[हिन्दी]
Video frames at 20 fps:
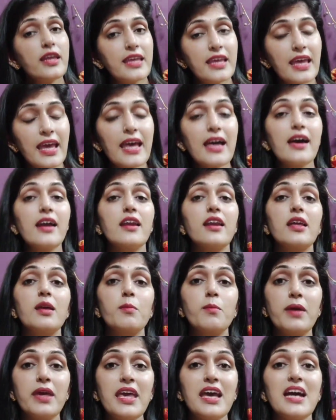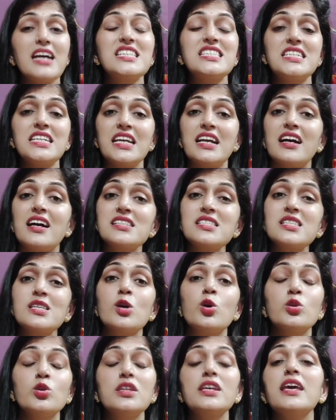और ये अर्निंग भी अच्छी
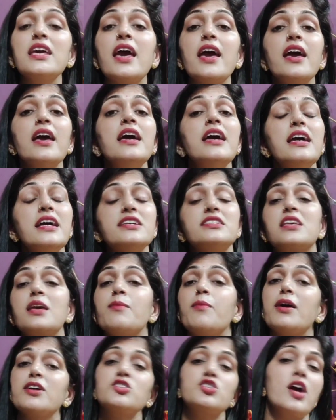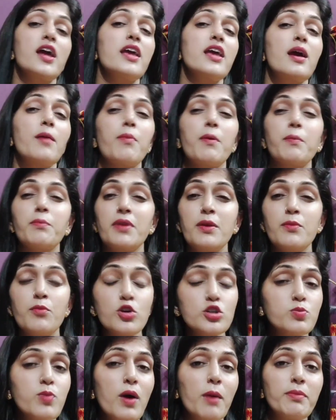खासी होती है इसके बाद चाहे आप
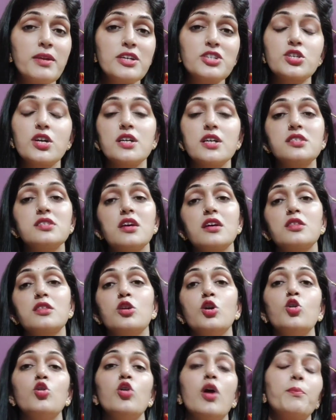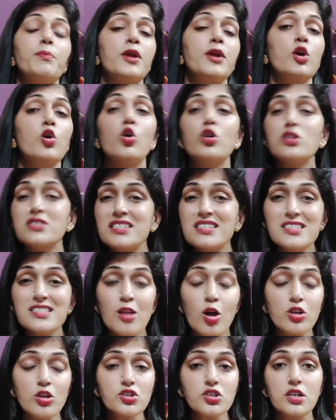अपनी बुक्स पब्लिश कर सकते हो अपने
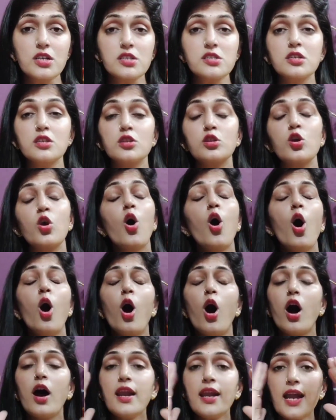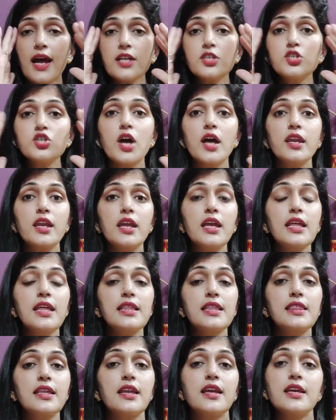कोर्सेज लॉन्च कर सकते हो और ना
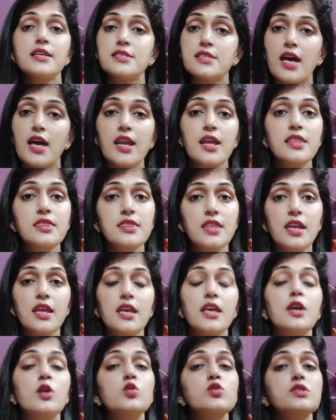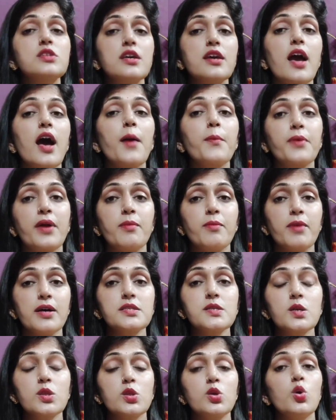जाने कितने सारे तरीकों से आप
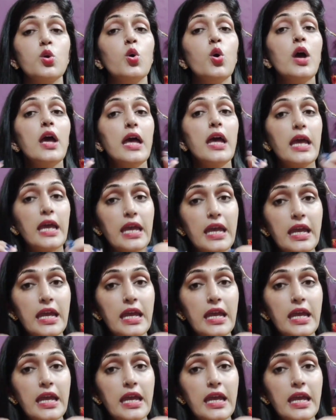कमा सकते हो